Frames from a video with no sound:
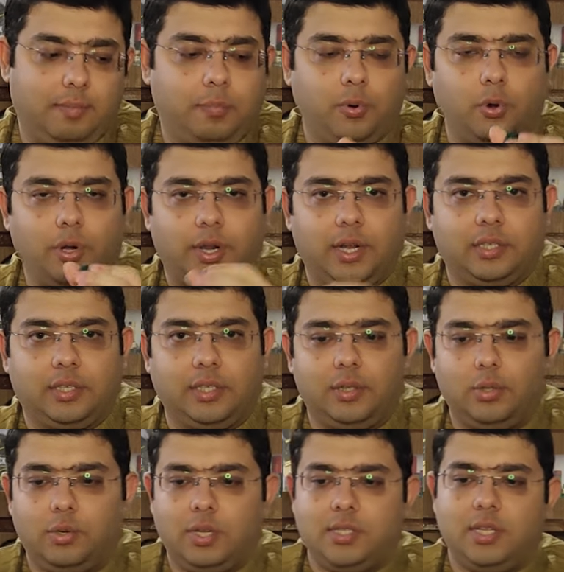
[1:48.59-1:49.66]
पोर करते हैं
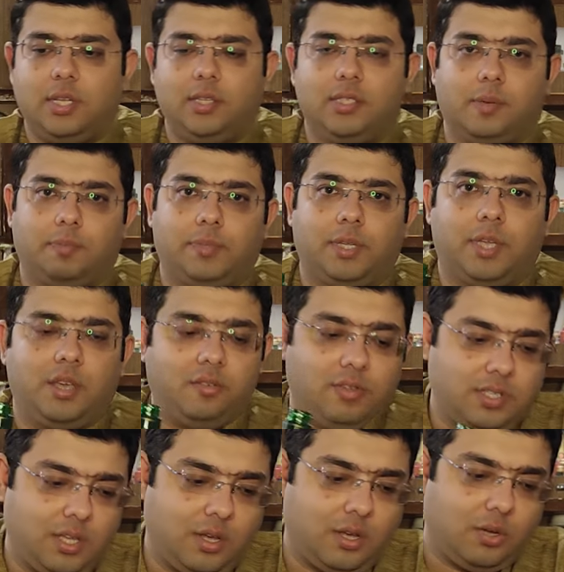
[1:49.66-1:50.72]
थोड़ा सा जब तक ये
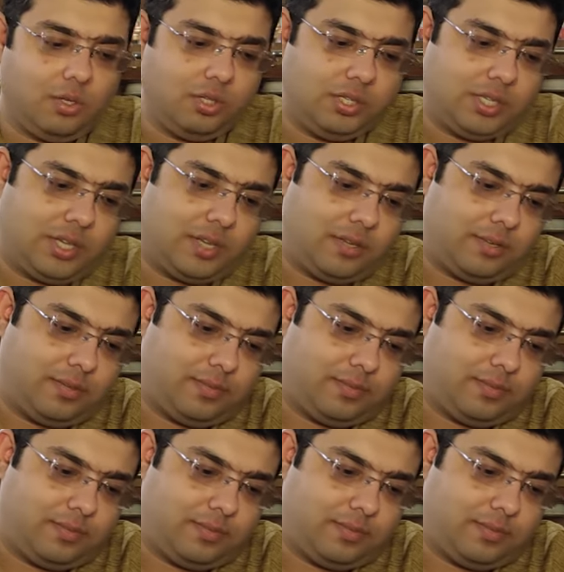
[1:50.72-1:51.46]
विस्की खुल जाए